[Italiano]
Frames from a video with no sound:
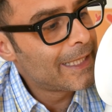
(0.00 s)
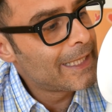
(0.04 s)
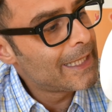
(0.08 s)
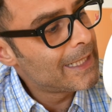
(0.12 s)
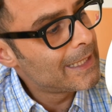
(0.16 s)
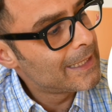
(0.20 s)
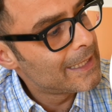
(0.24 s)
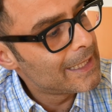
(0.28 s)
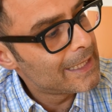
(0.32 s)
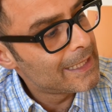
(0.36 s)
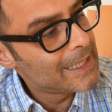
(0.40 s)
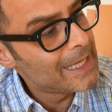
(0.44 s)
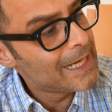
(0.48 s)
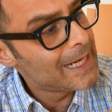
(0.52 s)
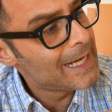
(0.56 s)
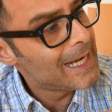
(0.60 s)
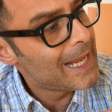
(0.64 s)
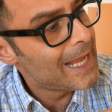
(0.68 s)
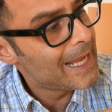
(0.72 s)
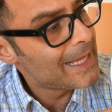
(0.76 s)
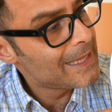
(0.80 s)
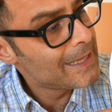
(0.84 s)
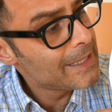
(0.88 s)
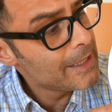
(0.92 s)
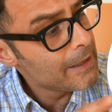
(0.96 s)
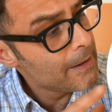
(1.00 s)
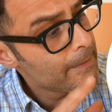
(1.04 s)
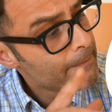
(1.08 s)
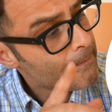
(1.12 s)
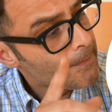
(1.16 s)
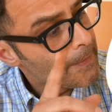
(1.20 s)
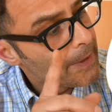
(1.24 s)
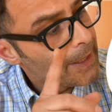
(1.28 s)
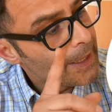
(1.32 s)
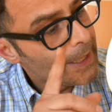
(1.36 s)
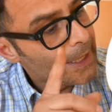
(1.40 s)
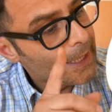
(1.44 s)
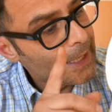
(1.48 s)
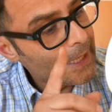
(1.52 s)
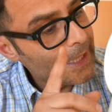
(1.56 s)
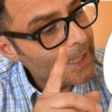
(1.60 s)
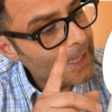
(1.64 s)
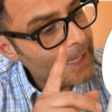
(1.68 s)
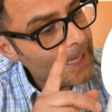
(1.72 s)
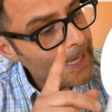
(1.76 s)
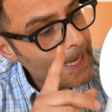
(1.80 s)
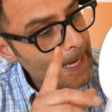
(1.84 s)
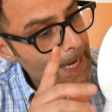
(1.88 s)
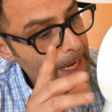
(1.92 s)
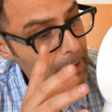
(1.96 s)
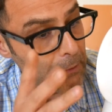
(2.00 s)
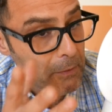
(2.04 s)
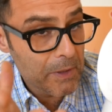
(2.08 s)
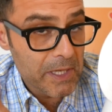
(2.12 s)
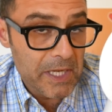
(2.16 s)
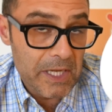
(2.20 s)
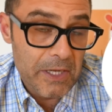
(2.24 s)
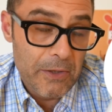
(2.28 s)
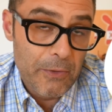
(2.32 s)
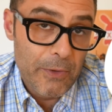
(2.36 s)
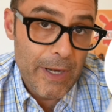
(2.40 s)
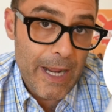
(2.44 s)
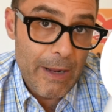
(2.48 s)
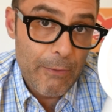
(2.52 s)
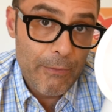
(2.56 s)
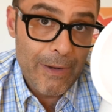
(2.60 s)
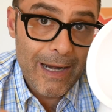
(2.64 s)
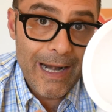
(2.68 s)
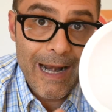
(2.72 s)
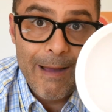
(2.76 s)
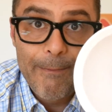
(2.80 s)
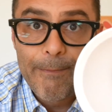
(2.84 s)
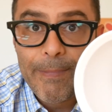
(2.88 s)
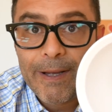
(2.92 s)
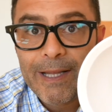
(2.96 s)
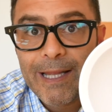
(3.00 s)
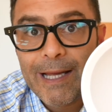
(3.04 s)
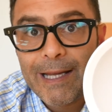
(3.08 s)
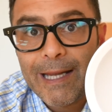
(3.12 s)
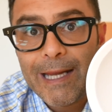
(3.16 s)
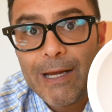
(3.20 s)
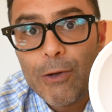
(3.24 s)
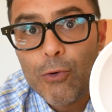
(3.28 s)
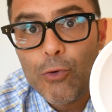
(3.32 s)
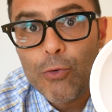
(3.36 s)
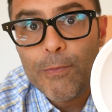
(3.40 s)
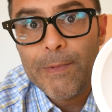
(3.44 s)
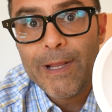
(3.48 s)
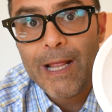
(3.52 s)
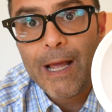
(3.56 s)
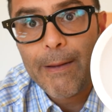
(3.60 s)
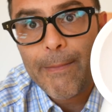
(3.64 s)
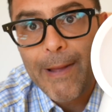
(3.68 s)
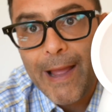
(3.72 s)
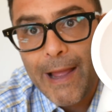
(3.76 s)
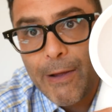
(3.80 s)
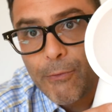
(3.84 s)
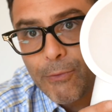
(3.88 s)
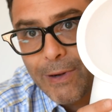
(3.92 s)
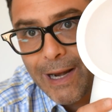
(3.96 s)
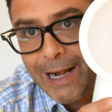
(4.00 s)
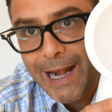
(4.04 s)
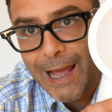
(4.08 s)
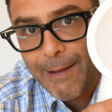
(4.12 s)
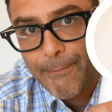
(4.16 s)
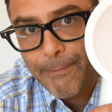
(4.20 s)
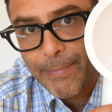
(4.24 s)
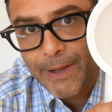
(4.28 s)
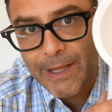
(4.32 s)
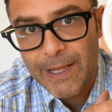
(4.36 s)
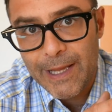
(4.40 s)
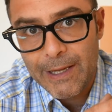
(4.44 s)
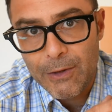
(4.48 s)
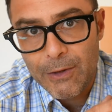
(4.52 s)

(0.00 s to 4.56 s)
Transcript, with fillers: di, di, del led e quindi non è una lampada che illumina ma è una lampada